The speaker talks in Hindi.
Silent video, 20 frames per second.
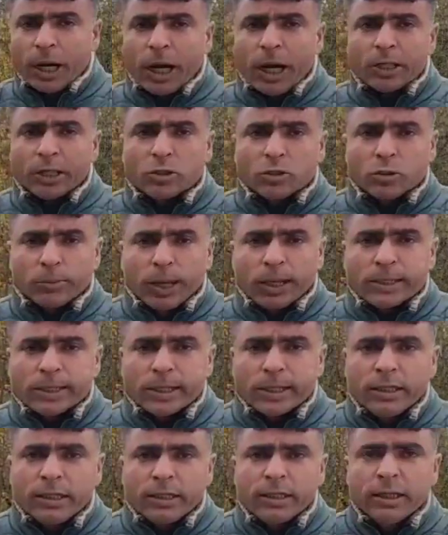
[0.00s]
सुबह से
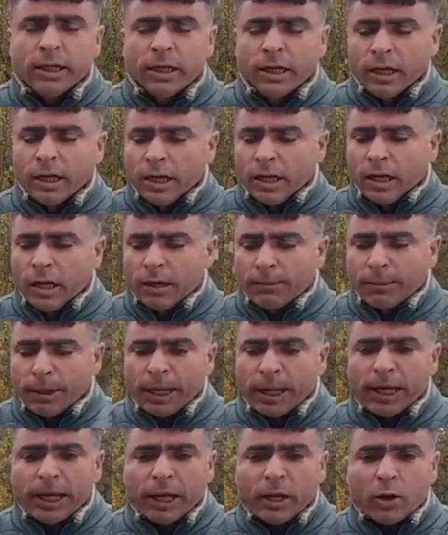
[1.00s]
ही
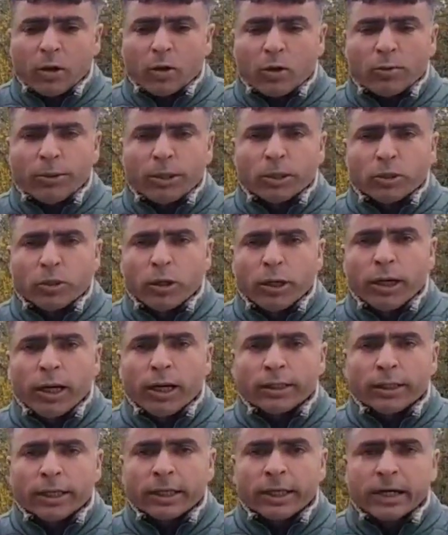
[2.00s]
बालाई इलाकों में जो है
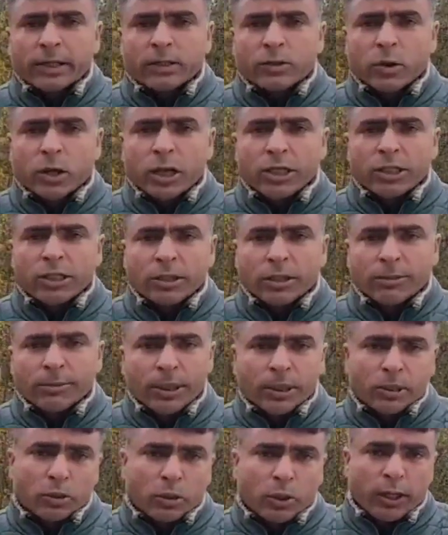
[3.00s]
ताकि आज दौरान शबी
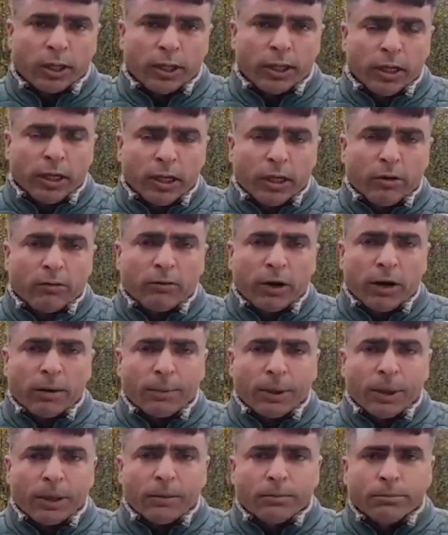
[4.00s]
जो है वहां
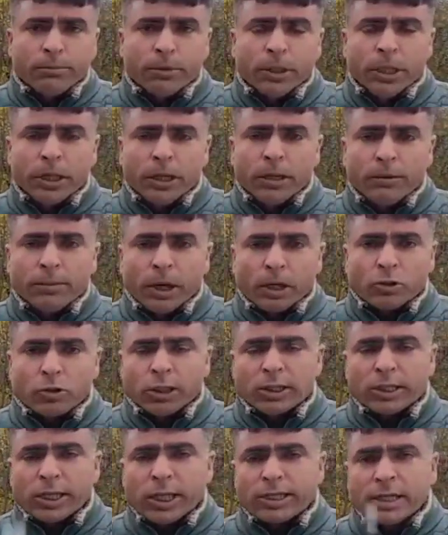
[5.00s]
पे बारिशों के
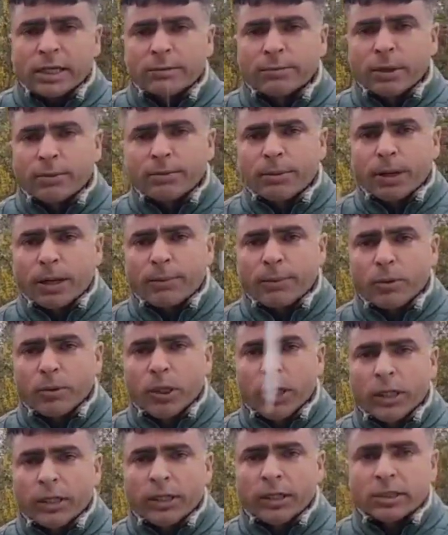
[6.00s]
साथ साथ बर्फबारी भी हुई
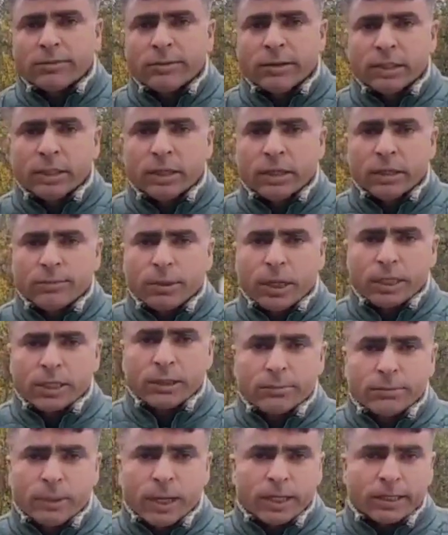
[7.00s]
लेकिन इस वक्त अगर हम
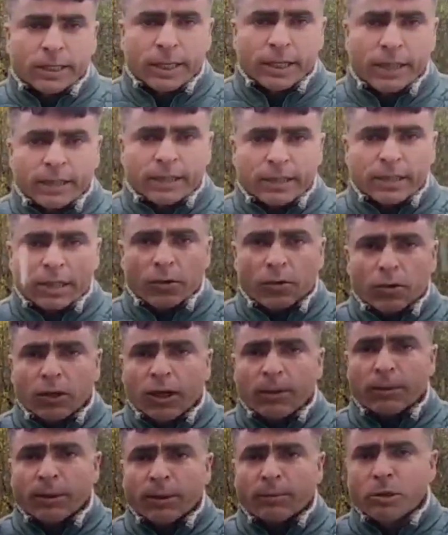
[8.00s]
बात करेंगे जिले
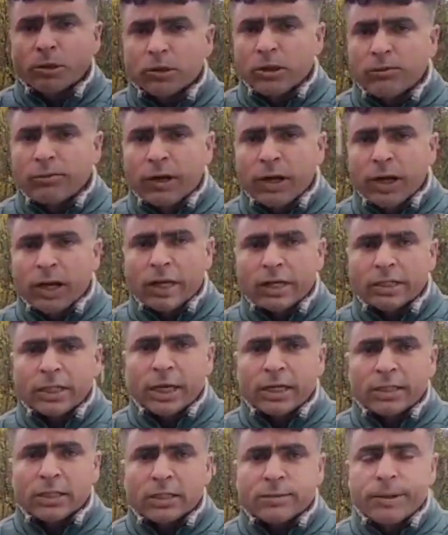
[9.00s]
कुलगाम के मुख्तलिफ इलाके जात
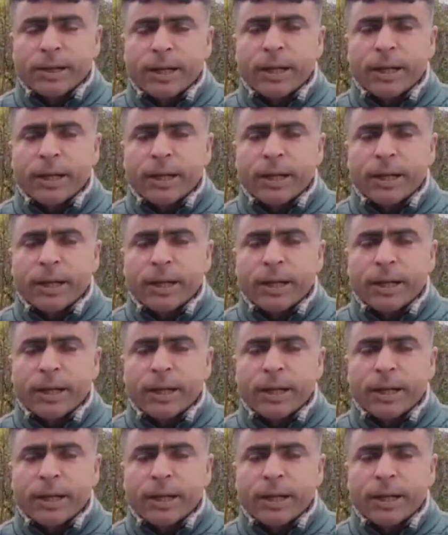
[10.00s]
जिसमें